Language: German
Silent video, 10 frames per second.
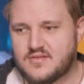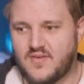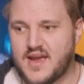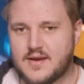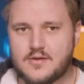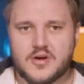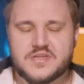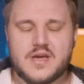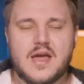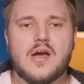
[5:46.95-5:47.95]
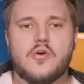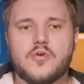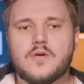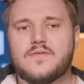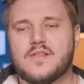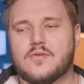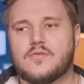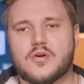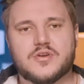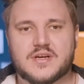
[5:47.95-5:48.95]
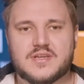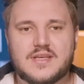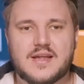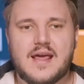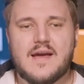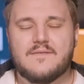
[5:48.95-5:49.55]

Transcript: zwei Leute, irgendwie zu kontaktieren.